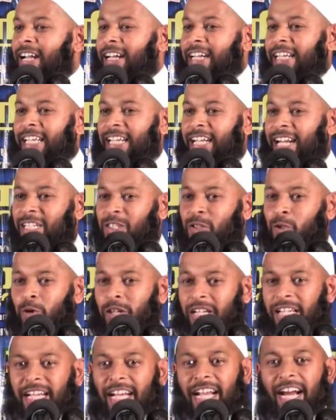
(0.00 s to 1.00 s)
நீங்கள்
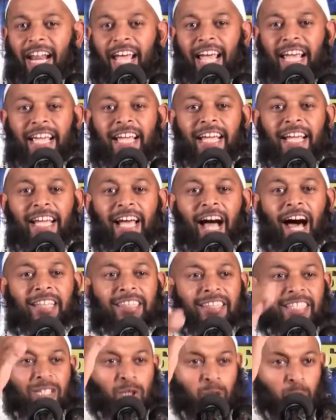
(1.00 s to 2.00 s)
சொன்னீர்களே
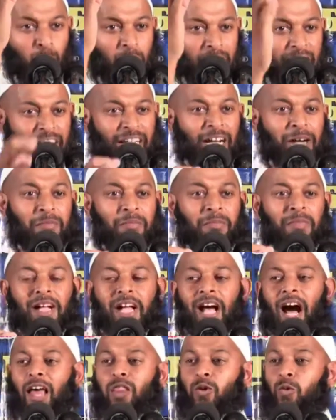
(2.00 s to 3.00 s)
அந்த சுவர்க்கம்
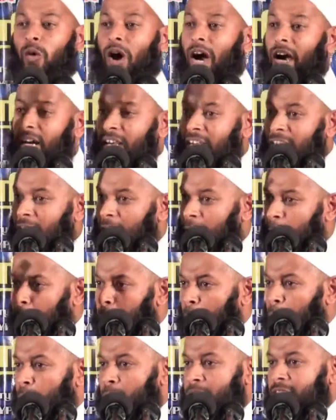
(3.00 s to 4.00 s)
அது வானங்கள்
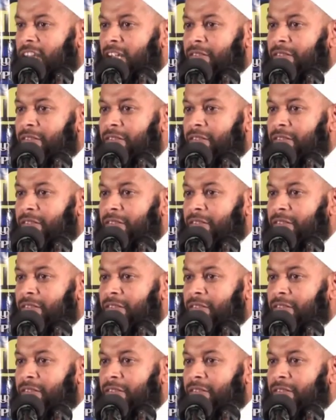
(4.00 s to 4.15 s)
பூமியை